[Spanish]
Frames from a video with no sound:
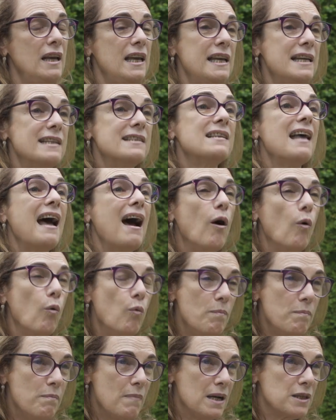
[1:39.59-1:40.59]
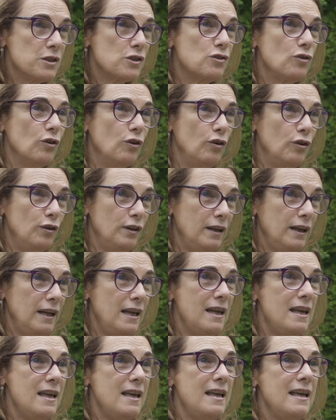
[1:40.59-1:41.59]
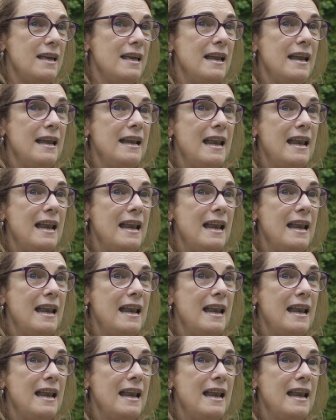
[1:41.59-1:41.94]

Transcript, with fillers: es aún mayor eh,